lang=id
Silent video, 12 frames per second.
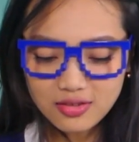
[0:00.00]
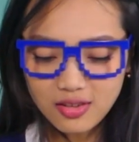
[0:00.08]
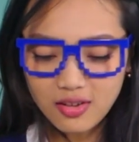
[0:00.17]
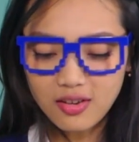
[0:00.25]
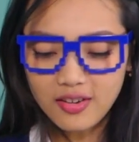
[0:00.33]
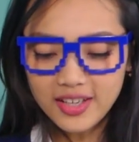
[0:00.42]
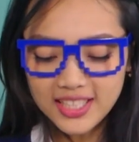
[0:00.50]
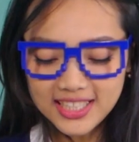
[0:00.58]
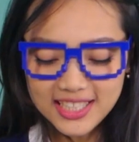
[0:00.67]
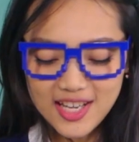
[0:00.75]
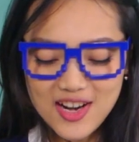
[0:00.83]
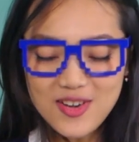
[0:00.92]
Loh, kok
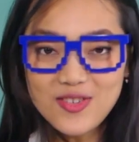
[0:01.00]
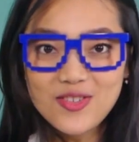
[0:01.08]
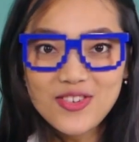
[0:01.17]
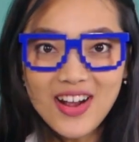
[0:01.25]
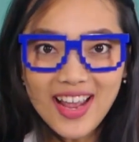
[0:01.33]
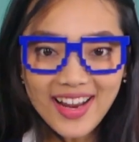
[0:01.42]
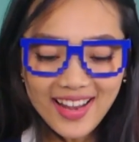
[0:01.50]
ininya ada dua